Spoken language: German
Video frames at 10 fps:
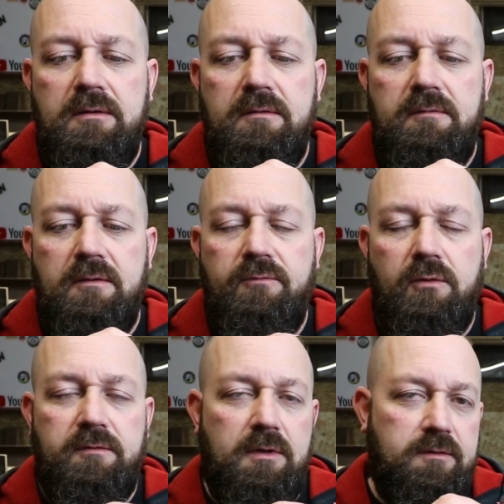Das ist ja der
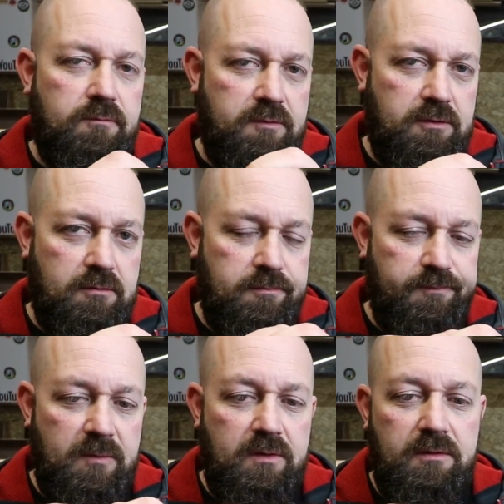Vorteil an so einem Video.
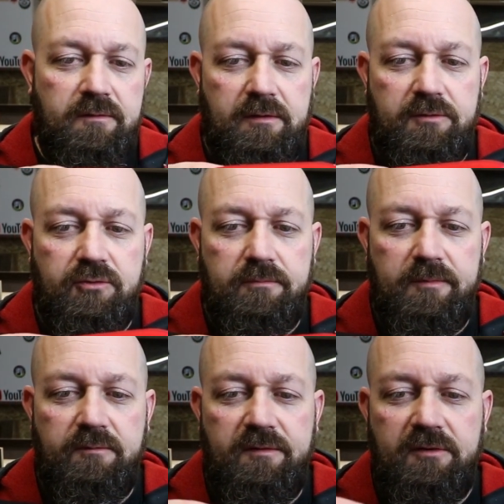Ihr seid ja schon,
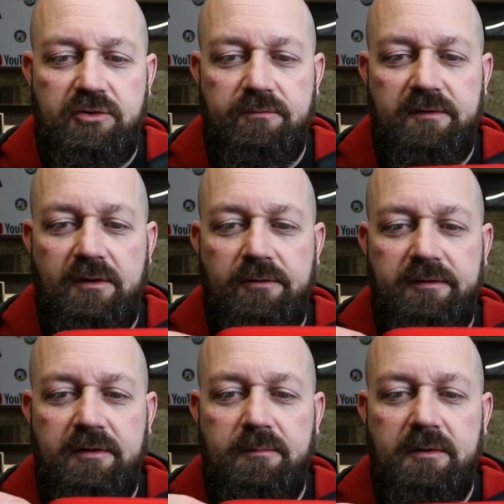ihr wisst ja schon, wie es
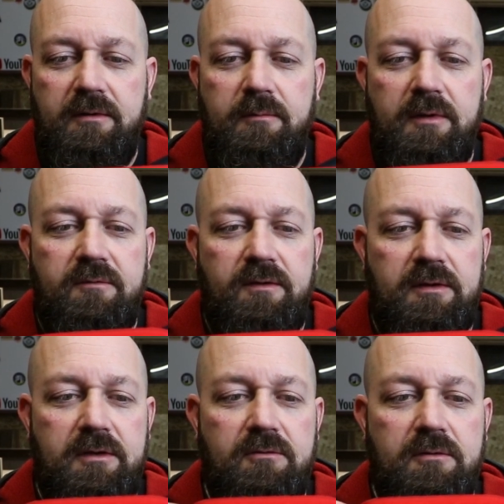aussieht. Im
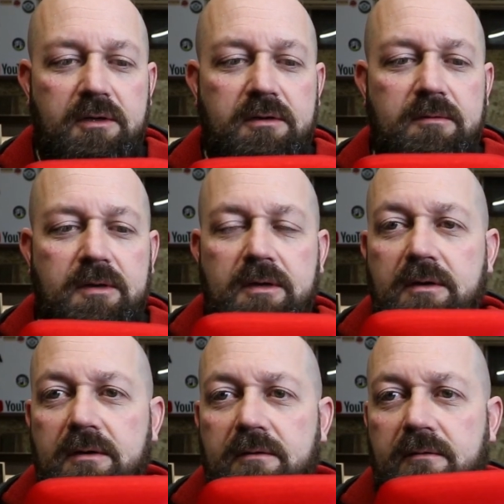Endeffekt ich noch nicht.
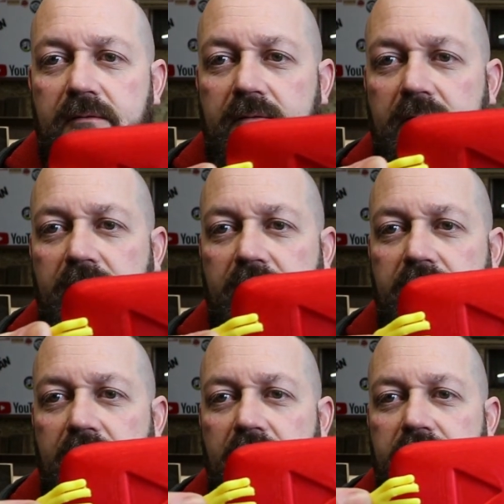So soll das
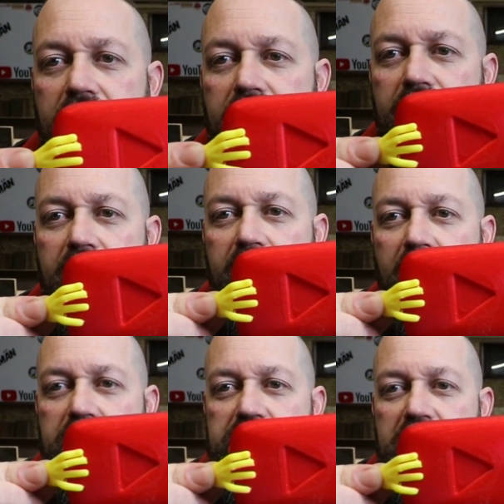Ganze aussehen.
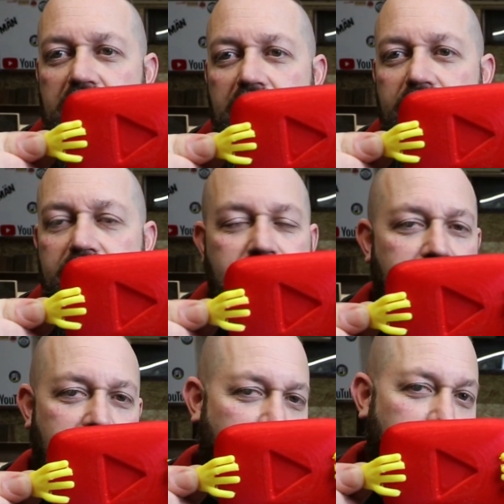Total schnieki,
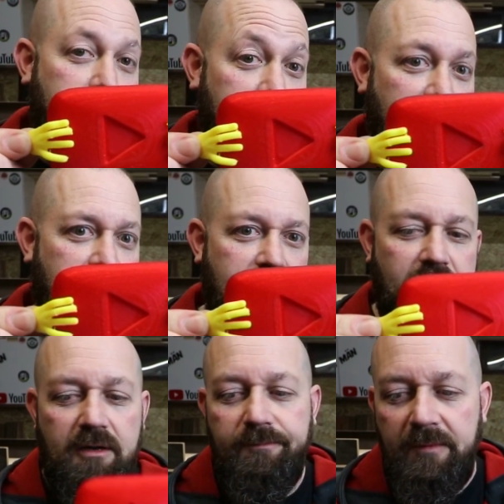aber richtig
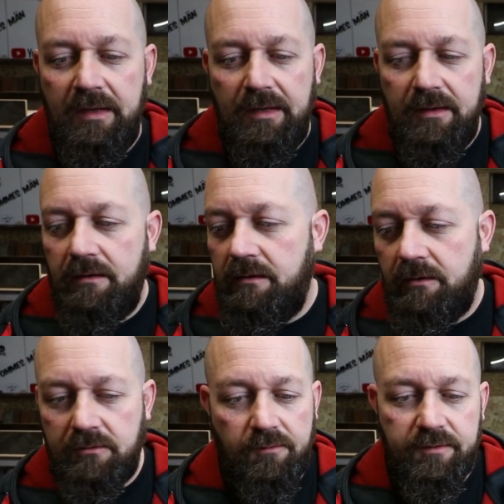geil. Äh,
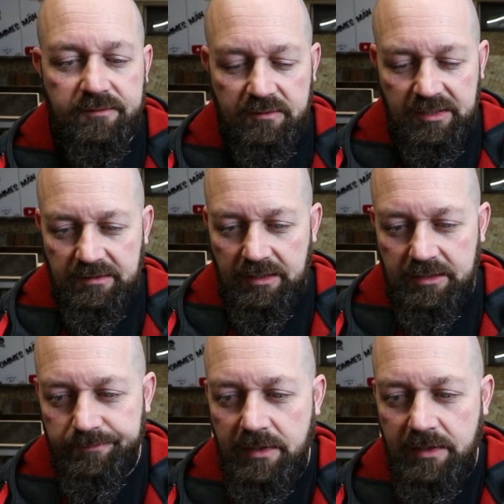kommen wir zur Technik.